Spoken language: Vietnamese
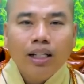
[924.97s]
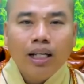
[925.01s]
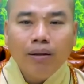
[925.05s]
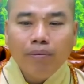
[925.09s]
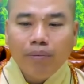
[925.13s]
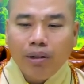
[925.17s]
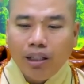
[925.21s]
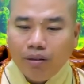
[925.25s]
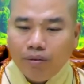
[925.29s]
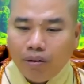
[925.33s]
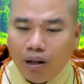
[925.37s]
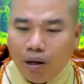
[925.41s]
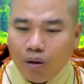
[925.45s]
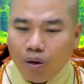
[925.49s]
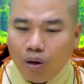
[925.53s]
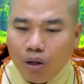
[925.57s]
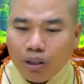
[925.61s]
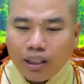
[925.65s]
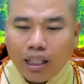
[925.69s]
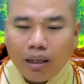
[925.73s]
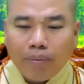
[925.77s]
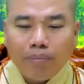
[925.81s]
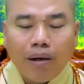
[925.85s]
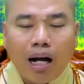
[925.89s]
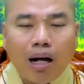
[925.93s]
khi mình vào
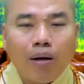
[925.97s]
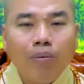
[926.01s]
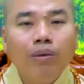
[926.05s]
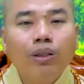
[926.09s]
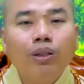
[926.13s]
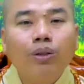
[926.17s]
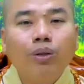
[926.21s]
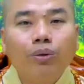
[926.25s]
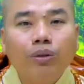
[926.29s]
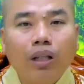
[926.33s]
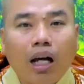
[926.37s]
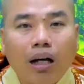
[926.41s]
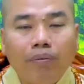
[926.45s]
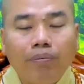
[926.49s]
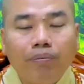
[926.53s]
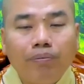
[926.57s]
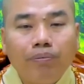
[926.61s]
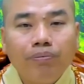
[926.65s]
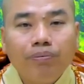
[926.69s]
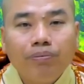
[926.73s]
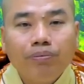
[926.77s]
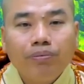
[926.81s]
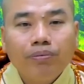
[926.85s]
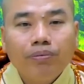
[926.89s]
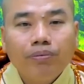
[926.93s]
ngôi tam bảo mình tu tập
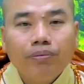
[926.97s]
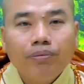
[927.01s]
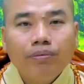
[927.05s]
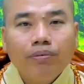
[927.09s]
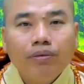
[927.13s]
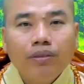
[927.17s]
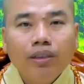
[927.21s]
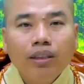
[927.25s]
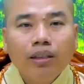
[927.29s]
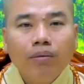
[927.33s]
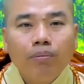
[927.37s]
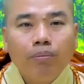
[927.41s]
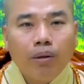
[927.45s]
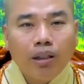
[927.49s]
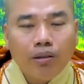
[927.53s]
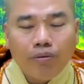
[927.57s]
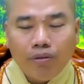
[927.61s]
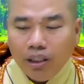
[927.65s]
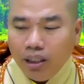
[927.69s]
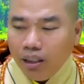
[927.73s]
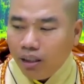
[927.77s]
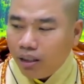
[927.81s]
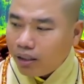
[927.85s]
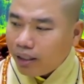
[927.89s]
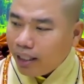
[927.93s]
mình
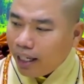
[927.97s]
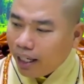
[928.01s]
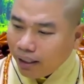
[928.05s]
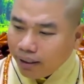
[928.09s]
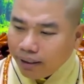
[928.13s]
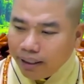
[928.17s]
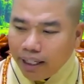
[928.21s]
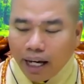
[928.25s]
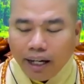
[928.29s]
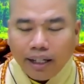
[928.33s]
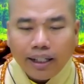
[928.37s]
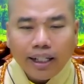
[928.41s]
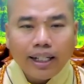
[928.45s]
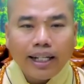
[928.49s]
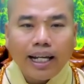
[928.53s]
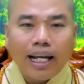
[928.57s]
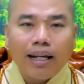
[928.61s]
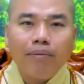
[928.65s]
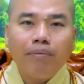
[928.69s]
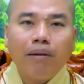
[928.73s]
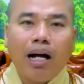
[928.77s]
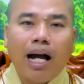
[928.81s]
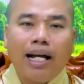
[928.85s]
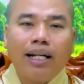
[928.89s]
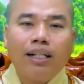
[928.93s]
phải được nhắc nhở cái
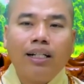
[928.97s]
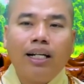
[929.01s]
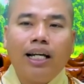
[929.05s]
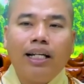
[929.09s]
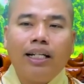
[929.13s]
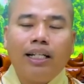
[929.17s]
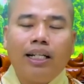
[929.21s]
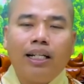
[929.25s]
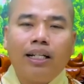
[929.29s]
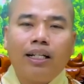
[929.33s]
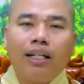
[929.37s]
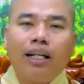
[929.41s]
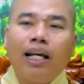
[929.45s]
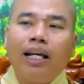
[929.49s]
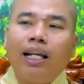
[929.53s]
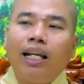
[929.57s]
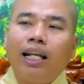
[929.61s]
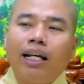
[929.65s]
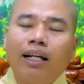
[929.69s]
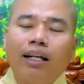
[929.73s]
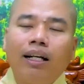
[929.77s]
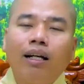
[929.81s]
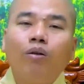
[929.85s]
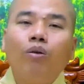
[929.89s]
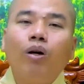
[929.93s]
căn bản này nè cái này
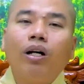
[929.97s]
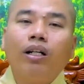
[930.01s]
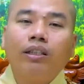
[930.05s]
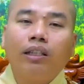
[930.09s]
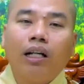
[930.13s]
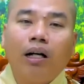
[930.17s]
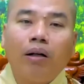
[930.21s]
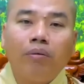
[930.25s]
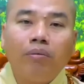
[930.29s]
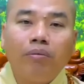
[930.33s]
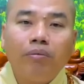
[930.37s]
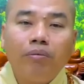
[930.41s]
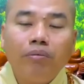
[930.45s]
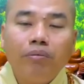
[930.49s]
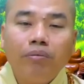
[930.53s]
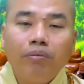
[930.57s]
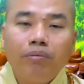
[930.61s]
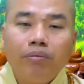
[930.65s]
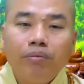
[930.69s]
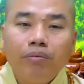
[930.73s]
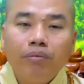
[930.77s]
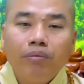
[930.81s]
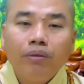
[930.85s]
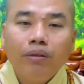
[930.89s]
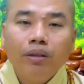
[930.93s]
là rất quan trọng
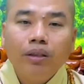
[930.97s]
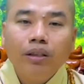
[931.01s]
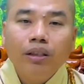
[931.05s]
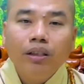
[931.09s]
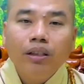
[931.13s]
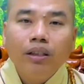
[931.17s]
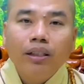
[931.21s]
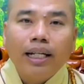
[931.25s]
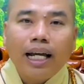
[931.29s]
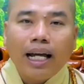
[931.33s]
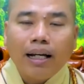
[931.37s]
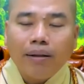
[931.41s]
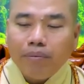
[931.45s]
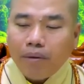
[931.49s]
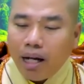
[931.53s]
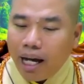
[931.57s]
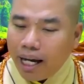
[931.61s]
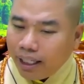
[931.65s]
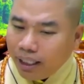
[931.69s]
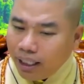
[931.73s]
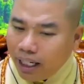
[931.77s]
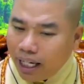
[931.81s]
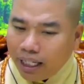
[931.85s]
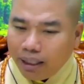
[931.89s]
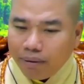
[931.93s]
căn
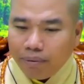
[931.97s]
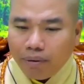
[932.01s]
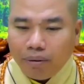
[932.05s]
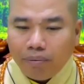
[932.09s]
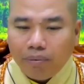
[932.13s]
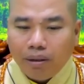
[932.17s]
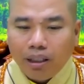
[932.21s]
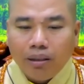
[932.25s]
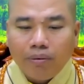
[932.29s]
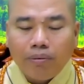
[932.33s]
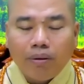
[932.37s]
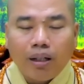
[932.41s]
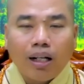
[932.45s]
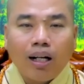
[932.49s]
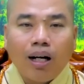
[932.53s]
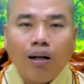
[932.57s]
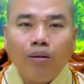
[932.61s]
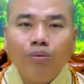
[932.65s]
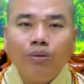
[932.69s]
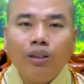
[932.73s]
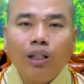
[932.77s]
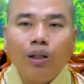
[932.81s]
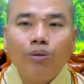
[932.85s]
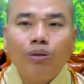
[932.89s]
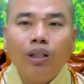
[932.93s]
bản này mà mình mà
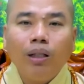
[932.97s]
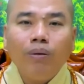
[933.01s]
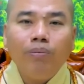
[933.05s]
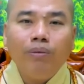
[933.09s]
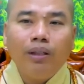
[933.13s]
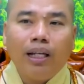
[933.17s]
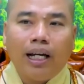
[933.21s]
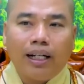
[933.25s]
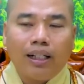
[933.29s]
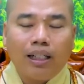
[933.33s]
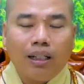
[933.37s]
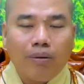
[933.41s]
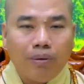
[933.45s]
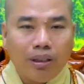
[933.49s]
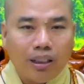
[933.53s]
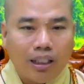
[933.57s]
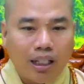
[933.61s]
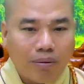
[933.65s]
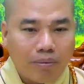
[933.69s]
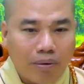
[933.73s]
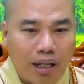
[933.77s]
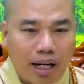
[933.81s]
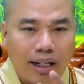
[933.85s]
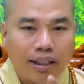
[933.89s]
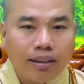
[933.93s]
không chịu tiếp nhận là mình
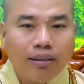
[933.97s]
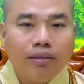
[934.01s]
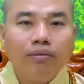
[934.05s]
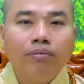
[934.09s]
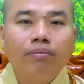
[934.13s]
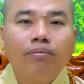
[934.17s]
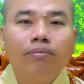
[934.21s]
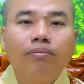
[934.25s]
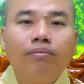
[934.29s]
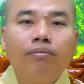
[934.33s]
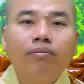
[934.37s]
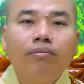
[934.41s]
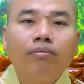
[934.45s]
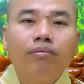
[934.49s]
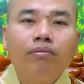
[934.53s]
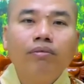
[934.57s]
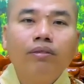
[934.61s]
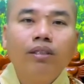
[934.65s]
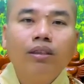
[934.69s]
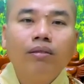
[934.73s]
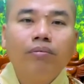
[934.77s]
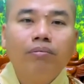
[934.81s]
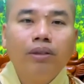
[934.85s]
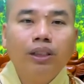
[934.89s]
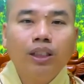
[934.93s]
thất bại
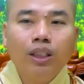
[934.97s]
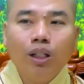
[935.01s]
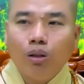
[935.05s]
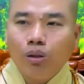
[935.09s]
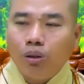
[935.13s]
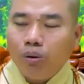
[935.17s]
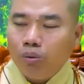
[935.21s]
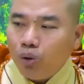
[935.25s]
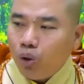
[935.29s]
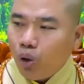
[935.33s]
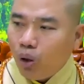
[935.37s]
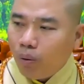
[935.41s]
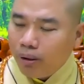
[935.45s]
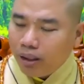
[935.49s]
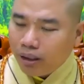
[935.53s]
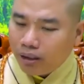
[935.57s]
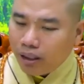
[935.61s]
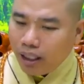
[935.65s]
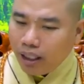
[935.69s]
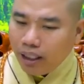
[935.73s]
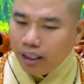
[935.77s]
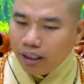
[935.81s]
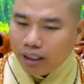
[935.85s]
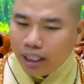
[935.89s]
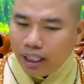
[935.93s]
mình vô trong chùa mình
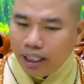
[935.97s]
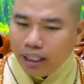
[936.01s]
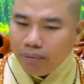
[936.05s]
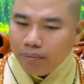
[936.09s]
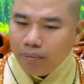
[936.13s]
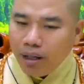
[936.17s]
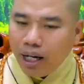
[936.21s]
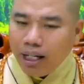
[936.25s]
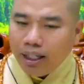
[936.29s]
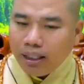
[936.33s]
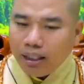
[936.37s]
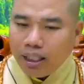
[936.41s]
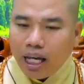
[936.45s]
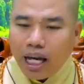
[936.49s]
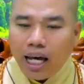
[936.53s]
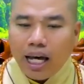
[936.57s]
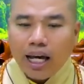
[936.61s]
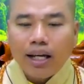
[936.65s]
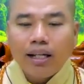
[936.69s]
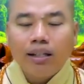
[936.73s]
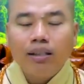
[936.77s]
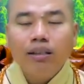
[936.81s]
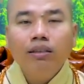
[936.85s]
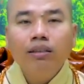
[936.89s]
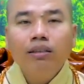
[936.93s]
tùy tiện bê
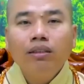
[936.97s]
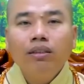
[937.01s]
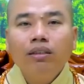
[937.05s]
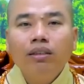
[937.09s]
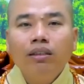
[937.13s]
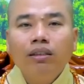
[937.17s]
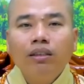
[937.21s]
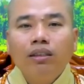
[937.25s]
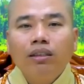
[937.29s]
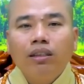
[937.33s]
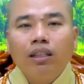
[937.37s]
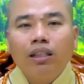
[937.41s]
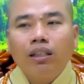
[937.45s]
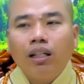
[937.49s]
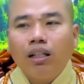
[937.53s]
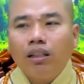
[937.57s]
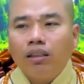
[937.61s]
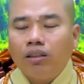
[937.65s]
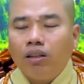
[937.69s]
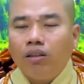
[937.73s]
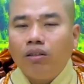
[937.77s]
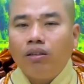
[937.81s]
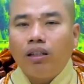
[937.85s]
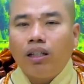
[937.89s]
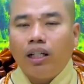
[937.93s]
tha nhưng
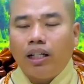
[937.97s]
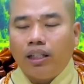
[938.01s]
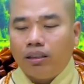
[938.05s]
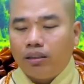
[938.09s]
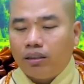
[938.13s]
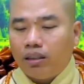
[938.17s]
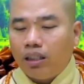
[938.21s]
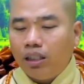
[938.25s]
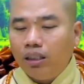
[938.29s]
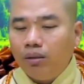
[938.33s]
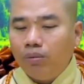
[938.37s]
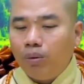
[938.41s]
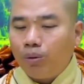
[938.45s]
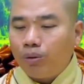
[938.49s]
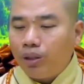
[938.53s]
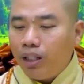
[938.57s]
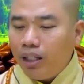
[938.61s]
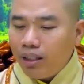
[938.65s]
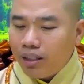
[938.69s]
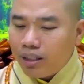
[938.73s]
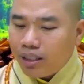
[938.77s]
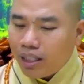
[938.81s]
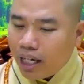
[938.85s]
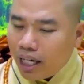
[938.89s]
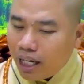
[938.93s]
đức nói rằng từ một
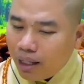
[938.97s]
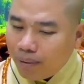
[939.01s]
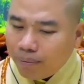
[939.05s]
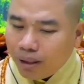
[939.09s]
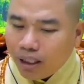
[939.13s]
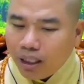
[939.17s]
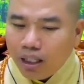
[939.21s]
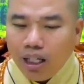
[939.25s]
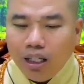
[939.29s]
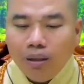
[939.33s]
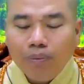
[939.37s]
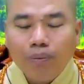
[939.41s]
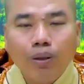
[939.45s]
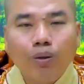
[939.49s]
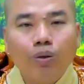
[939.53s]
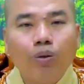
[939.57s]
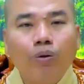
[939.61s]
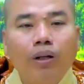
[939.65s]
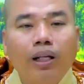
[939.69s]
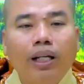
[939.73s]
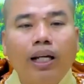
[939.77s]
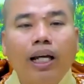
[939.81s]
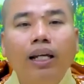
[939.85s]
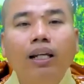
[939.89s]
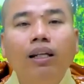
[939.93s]
chiếc xe mình đi mình cũng
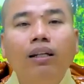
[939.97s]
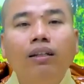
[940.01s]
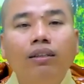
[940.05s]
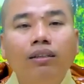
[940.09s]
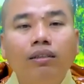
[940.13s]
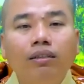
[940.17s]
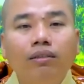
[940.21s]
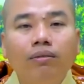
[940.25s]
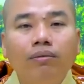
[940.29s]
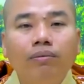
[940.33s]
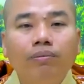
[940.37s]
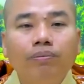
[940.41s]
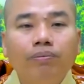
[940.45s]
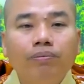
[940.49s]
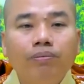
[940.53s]
phải kỹ lưỡng